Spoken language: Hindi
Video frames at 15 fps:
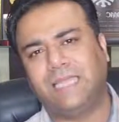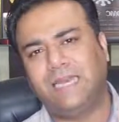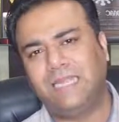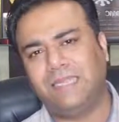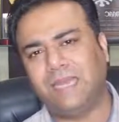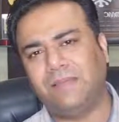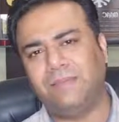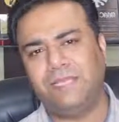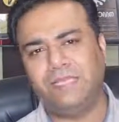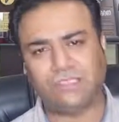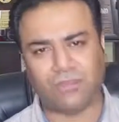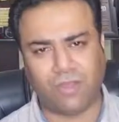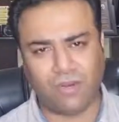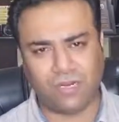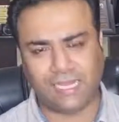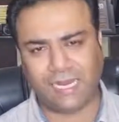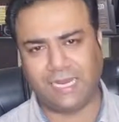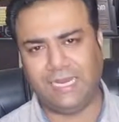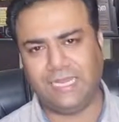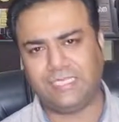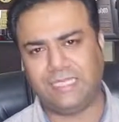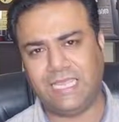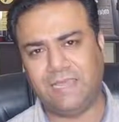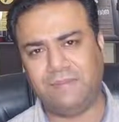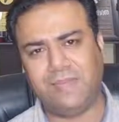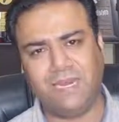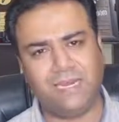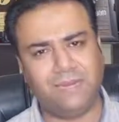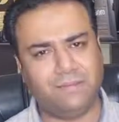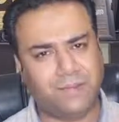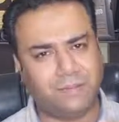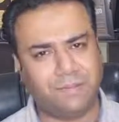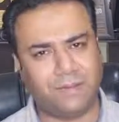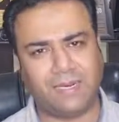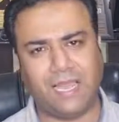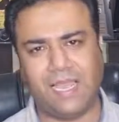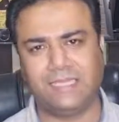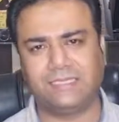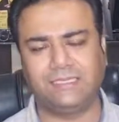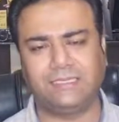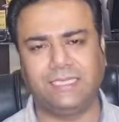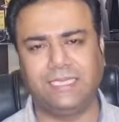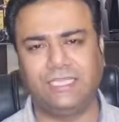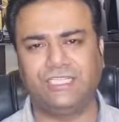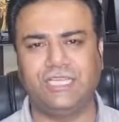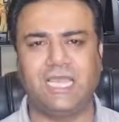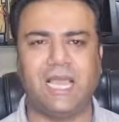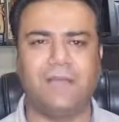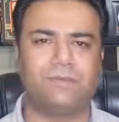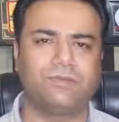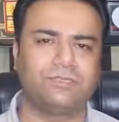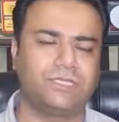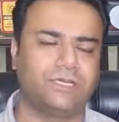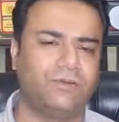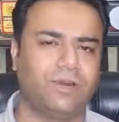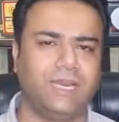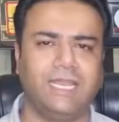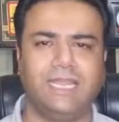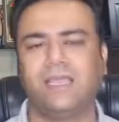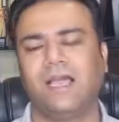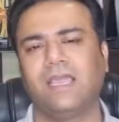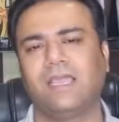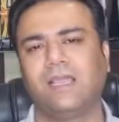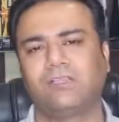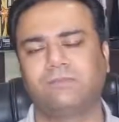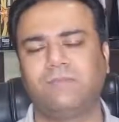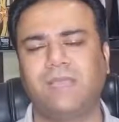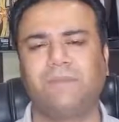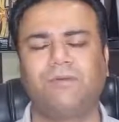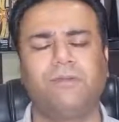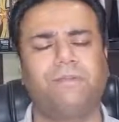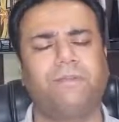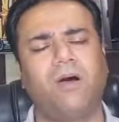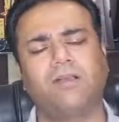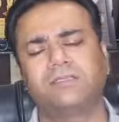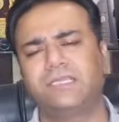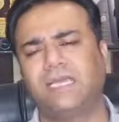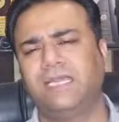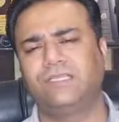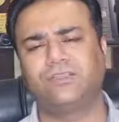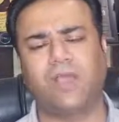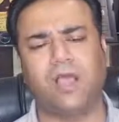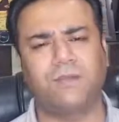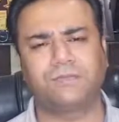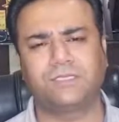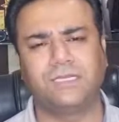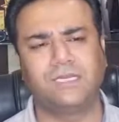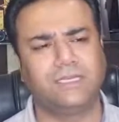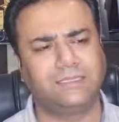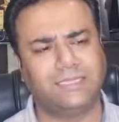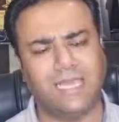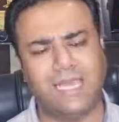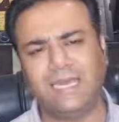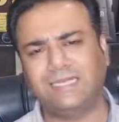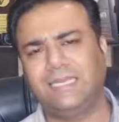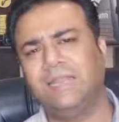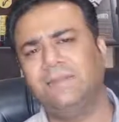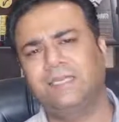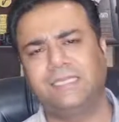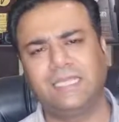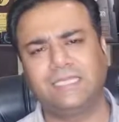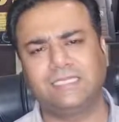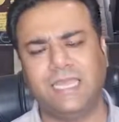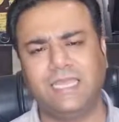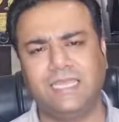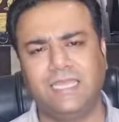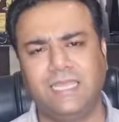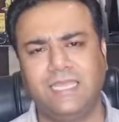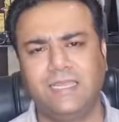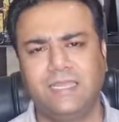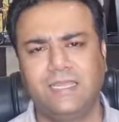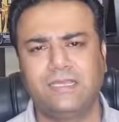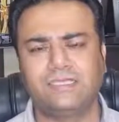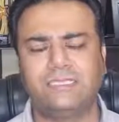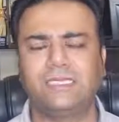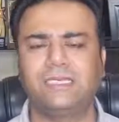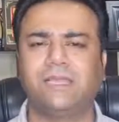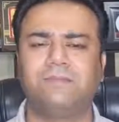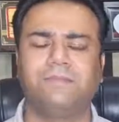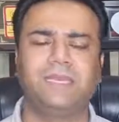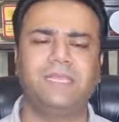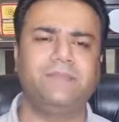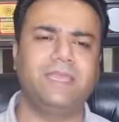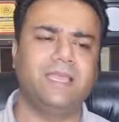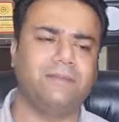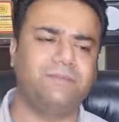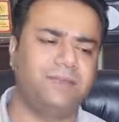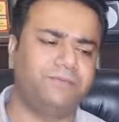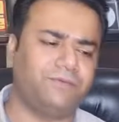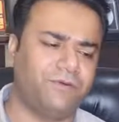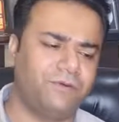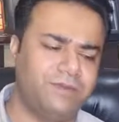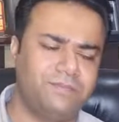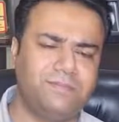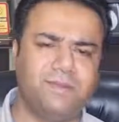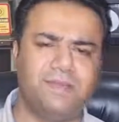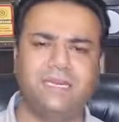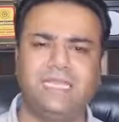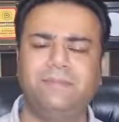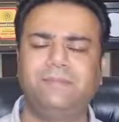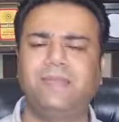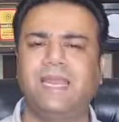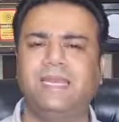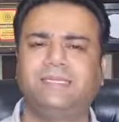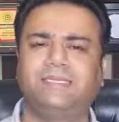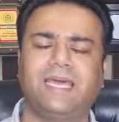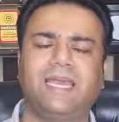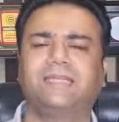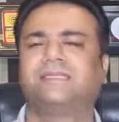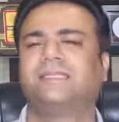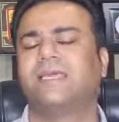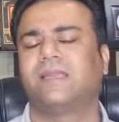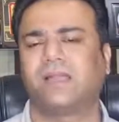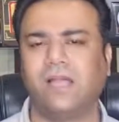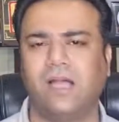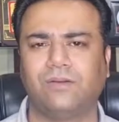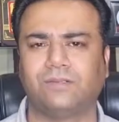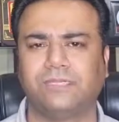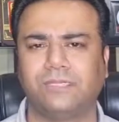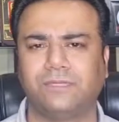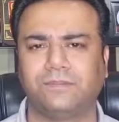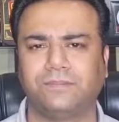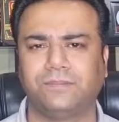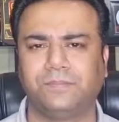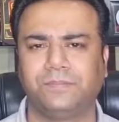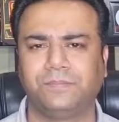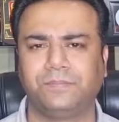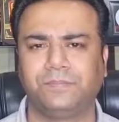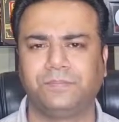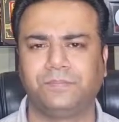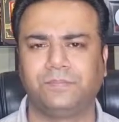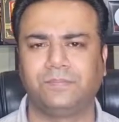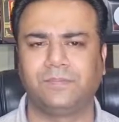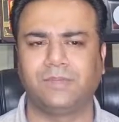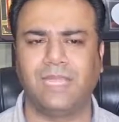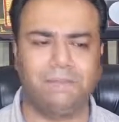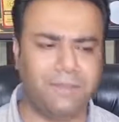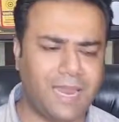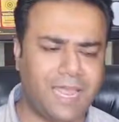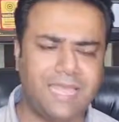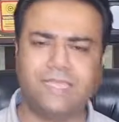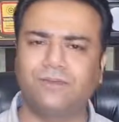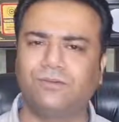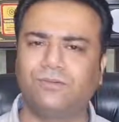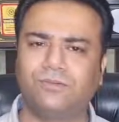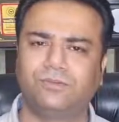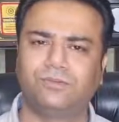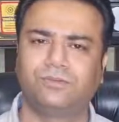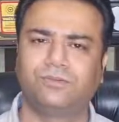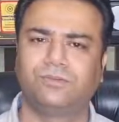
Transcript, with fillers: टेलीग्राम इंस्टॉल कर लीजिए मेरे नंबर पर हाई सेंड कीजिए आपको जरूर लिंक आएगा उसमें आपको बहुत सारी जॉब्स डायरेक्टली भी दिख जाएंगी जिन कंपनी में हमने फोन नंबर ईमेल आईडी डायरेक्ट दे रखा होता है अप्लाई करो